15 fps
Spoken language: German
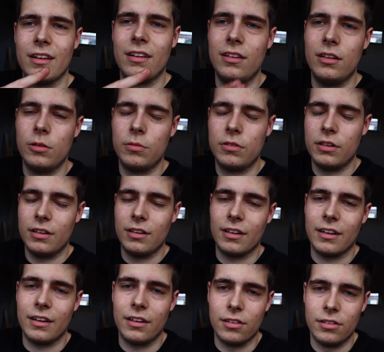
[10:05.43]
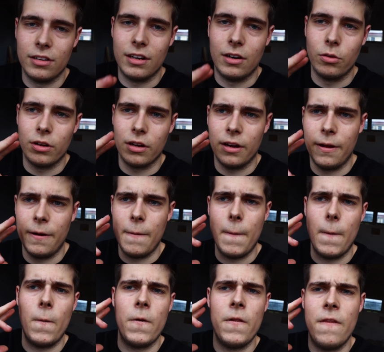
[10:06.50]
In diesem Sinne, Regenrinne, haut rein
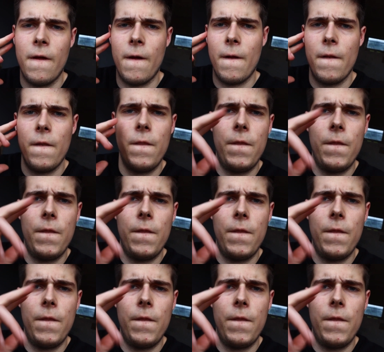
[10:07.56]
und...